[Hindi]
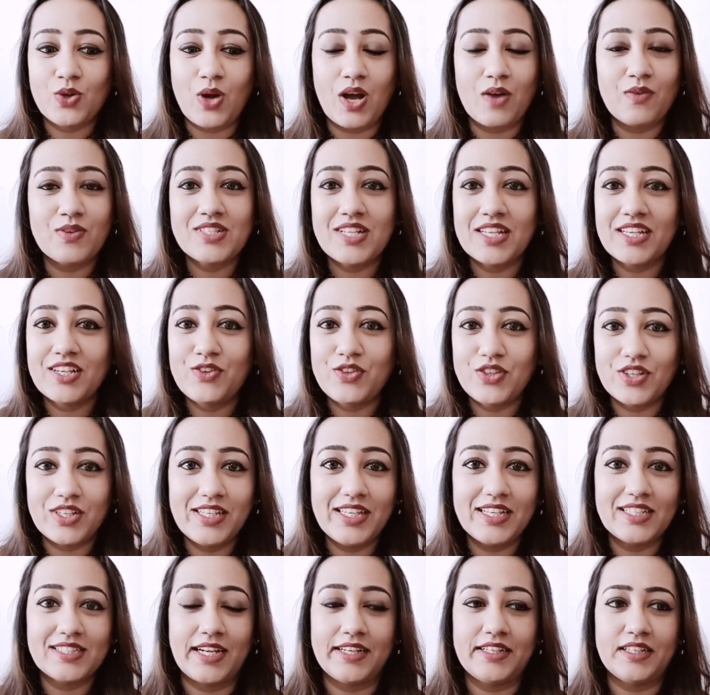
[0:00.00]
सो आई वॉज लाइक
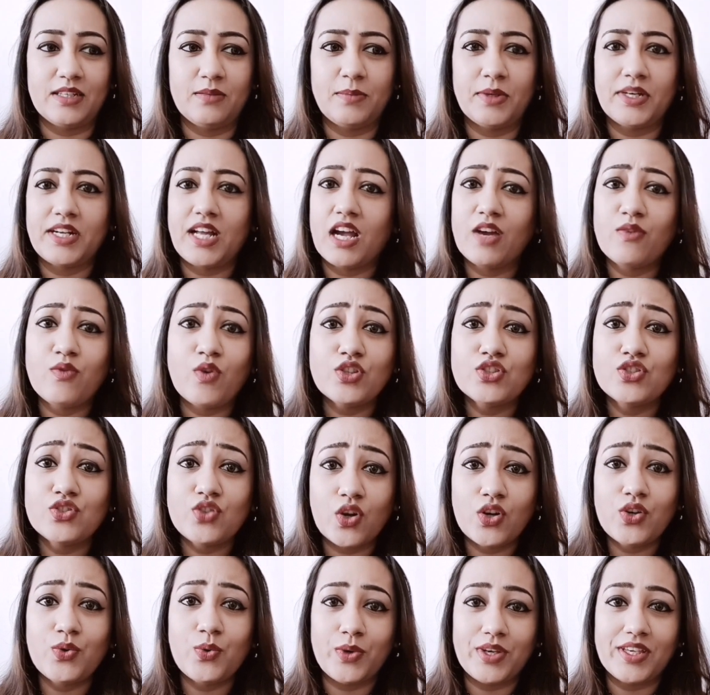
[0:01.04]
रियली एक्साइटेड बट आई वॉज
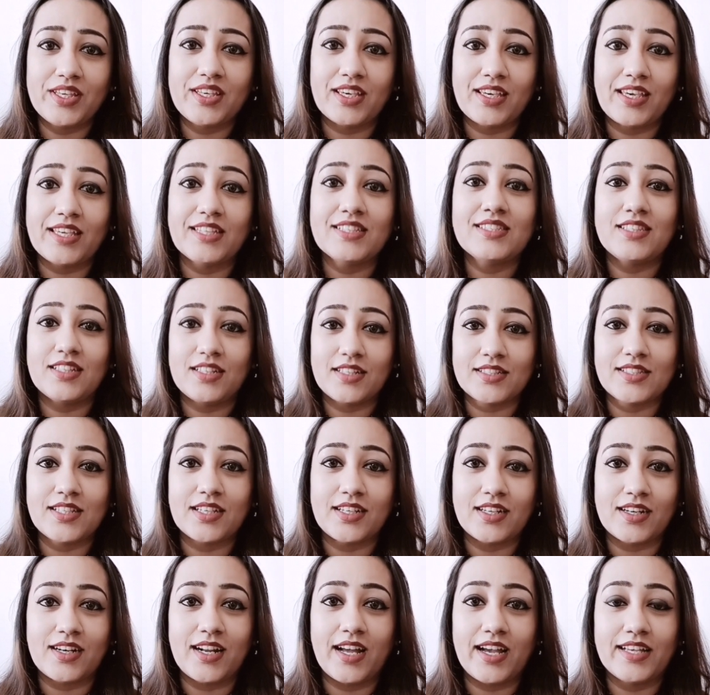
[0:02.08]
नॉट नोइंग कि किस तरह
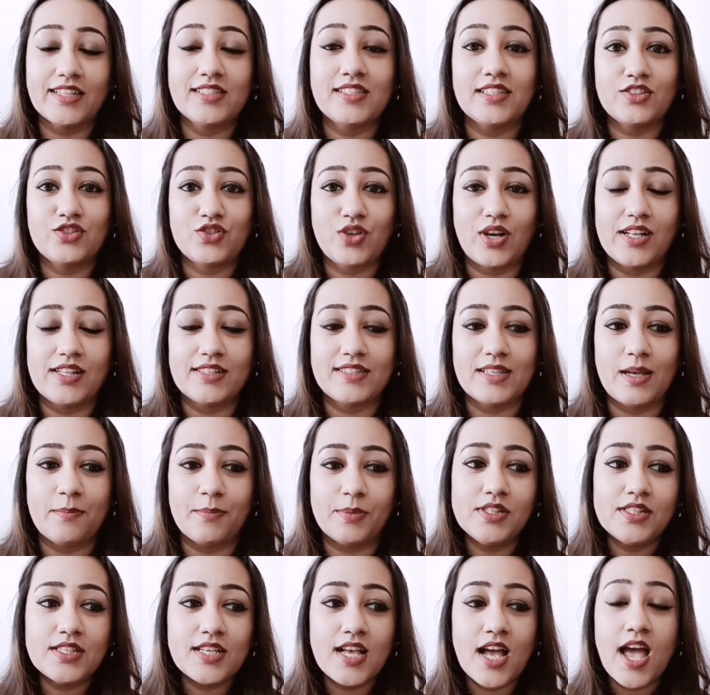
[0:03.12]
से करना है सिक्स ट्रायल
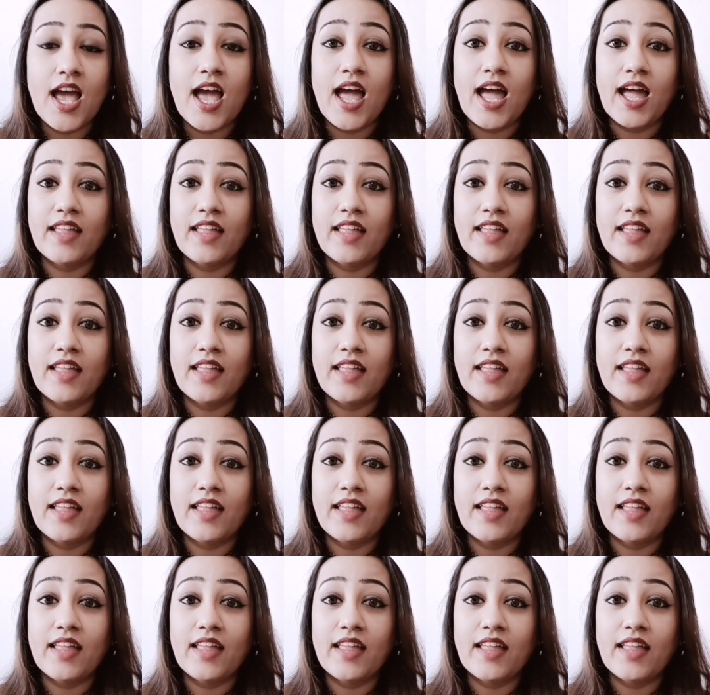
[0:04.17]
सैंपल्स